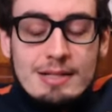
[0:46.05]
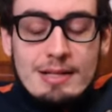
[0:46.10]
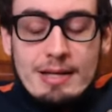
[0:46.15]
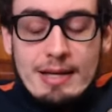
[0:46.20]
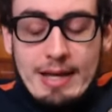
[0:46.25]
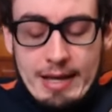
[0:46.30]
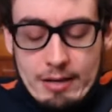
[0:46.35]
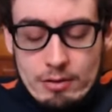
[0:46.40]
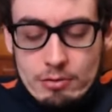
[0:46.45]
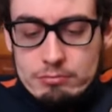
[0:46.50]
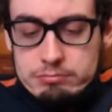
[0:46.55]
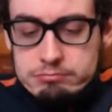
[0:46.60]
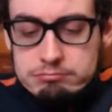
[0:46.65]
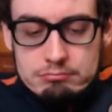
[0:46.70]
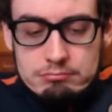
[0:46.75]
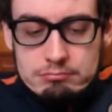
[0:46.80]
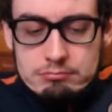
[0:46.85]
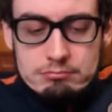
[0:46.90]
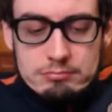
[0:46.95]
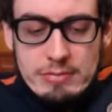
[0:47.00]
Ecco,
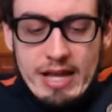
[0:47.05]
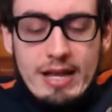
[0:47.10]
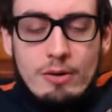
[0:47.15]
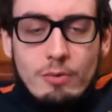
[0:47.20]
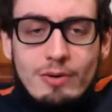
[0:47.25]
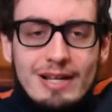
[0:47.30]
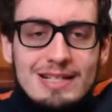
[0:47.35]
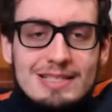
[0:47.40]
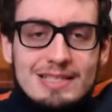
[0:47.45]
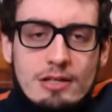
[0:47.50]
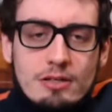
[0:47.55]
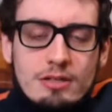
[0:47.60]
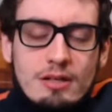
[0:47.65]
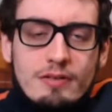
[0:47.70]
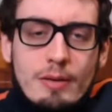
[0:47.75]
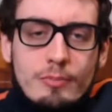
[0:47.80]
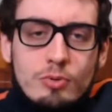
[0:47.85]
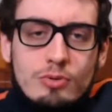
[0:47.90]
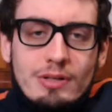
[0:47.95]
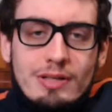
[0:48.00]
mm, era un Lecce che non aveva
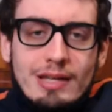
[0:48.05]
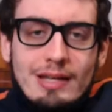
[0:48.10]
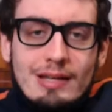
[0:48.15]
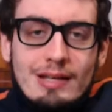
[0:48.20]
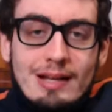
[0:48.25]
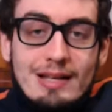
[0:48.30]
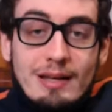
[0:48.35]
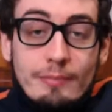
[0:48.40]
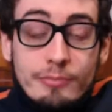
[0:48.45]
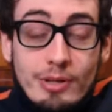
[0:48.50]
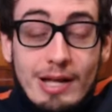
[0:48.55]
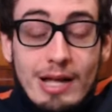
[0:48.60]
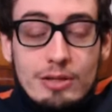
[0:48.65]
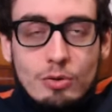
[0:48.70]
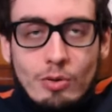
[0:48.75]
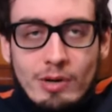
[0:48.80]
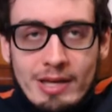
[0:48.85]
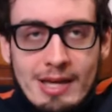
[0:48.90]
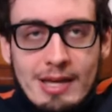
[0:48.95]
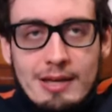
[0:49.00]
più nulla da chiedere al campionato
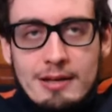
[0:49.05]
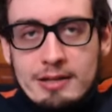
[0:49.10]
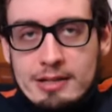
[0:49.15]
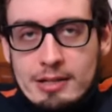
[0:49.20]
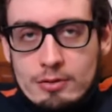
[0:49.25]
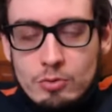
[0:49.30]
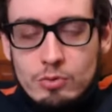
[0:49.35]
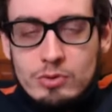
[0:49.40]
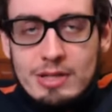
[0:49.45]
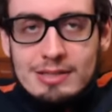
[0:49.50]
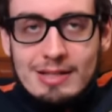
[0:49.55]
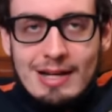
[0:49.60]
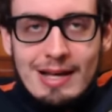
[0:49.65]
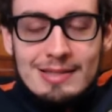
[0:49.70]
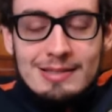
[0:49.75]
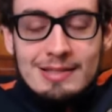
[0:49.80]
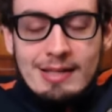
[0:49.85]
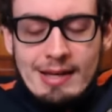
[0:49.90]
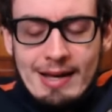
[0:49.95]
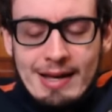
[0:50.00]
e in alcuni
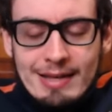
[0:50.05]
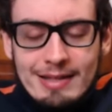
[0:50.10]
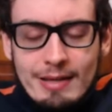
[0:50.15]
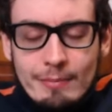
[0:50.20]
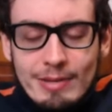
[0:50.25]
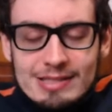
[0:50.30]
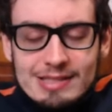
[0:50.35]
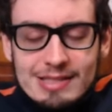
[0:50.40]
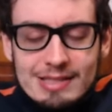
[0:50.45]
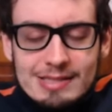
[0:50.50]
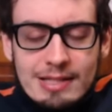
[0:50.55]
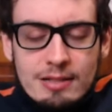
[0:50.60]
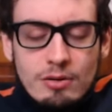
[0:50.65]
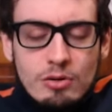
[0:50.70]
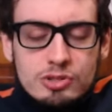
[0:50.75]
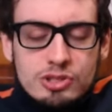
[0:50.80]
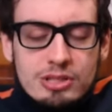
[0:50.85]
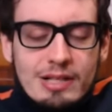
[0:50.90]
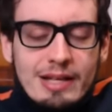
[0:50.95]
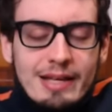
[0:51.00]
tratti anche abbastanza
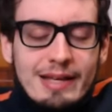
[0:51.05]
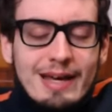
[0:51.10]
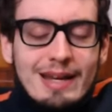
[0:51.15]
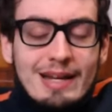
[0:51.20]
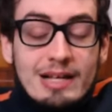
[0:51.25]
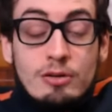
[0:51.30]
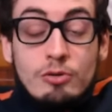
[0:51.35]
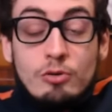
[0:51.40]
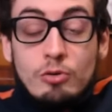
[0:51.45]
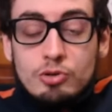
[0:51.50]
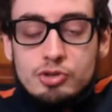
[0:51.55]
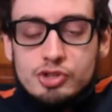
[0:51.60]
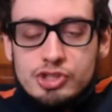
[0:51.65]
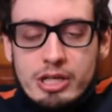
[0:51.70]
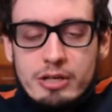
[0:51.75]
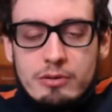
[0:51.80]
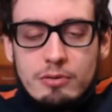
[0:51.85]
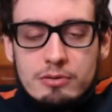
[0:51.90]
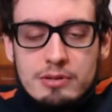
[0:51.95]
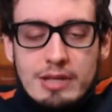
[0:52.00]
grossi della gara lo si è
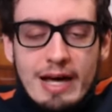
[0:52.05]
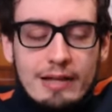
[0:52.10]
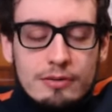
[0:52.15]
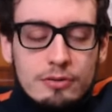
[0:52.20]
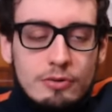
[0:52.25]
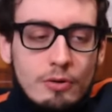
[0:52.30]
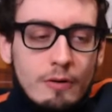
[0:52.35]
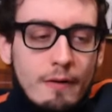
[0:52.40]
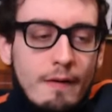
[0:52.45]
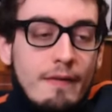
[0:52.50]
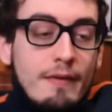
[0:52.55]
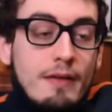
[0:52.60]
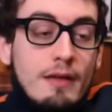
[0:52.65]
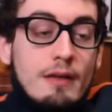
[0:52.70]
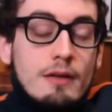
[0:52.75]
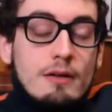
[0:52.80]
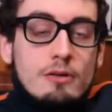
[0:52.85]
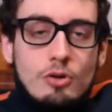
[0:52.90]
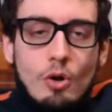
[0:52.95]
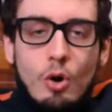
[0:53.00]
notato.
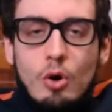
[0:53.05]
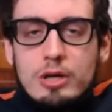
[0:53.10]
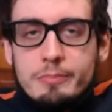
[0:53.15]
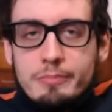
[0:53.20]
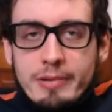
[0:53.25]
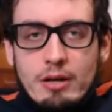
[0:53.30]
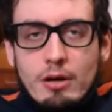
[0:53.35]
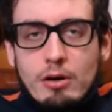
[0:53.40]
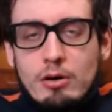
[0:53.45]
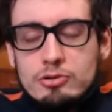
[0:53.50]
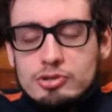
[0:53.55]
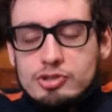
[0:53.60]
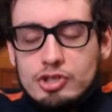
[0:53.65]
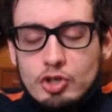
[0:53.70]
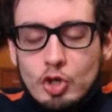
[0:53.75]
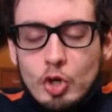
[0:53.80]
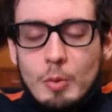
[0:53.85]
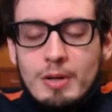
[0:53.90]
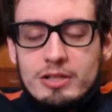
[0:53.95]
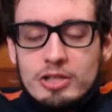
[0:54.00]
Noi però,
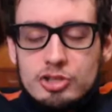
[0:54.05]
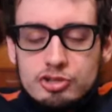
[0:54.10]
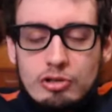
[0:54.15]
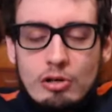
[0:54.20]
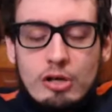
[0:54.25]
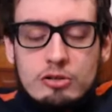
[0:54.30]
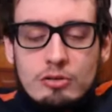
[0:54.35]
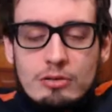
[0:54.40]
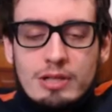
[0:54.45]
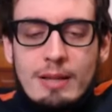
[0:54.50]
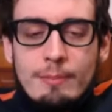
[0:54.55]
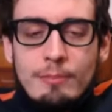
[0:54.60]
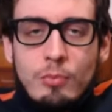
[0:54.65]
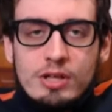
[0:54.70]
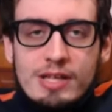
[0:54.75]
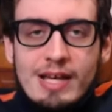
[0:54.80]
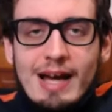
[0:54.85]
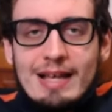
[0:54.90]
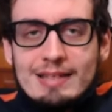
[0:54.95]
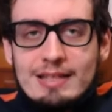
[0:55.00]
siccome di solito nelle
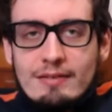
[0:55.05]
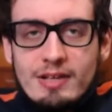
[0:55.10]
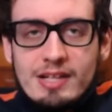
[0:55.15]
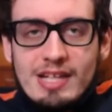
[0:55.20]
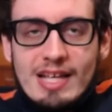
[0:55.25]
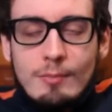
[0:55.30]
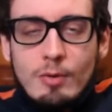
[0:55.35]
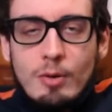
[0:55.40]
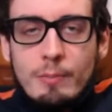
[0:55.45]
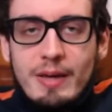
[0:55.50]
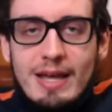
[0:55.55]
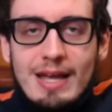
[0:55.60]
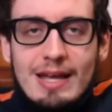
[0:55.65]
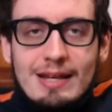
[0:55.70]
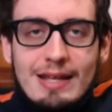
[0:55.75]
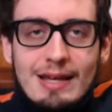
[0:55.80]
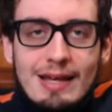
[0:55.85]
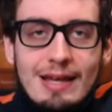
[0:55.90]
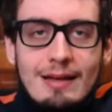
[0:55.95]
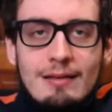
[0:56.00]
boiate veniamo
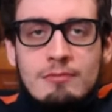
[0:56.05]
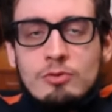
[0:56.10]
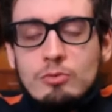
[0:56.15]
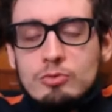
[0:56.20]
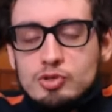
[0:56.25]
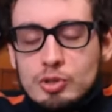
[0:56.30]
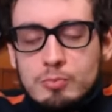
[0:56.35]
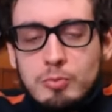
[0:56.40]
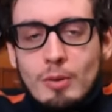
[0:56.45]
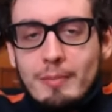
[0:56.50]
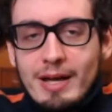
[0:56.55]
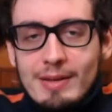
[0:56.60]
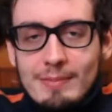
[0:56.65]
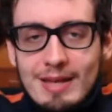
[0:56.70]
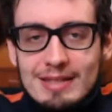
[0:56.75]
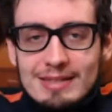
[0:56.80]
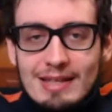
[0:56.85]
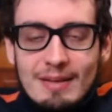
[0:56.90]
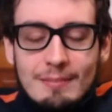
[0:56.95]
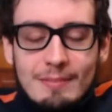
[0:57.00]
bene, non si può mai
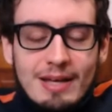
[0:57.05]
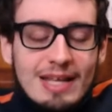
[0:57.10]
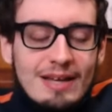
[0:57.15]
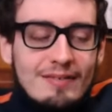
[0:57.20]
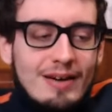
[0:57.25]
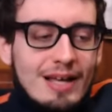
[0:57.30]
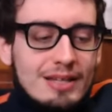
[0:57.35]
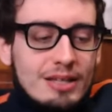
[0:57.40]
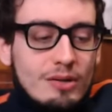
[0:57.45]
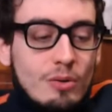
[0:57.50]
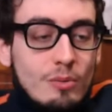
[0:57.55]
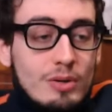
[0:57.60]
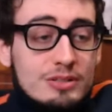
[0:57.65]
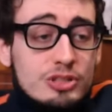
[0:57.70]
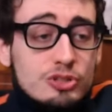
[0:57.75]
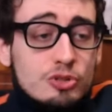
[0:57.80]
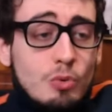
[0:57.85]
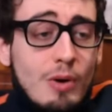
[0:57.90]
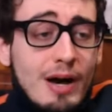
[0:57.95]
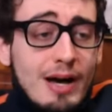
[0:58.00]
mettere le mani avanti con questa
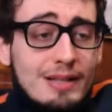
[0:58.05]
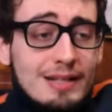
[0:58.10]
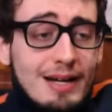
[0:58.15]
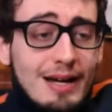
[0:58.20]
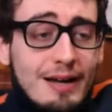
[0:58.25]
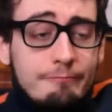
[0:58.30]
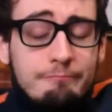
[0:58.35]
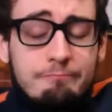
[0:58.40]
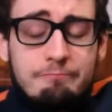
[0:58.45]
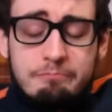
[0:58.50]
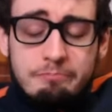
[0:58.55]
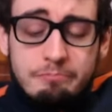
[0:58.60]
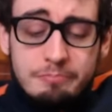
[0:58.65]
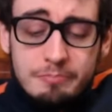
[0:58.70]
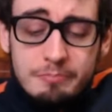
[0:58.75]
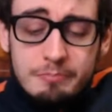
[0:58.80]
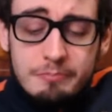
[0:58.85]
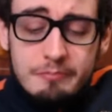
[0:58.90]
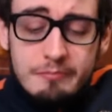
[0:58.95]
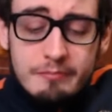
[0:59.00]
squadra,
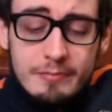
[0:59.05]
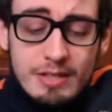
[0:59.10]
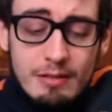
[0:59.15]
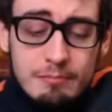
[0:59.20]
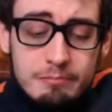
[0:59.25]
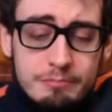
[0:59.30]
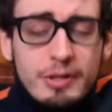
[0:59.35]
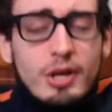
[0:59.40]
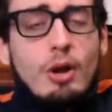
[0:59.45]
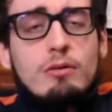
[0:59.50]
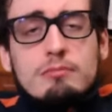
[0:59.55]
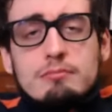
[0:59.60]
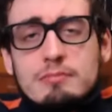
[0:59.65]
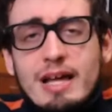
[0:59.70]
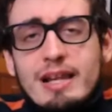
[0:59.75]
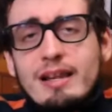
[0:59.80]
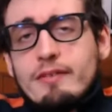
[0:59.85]
però alla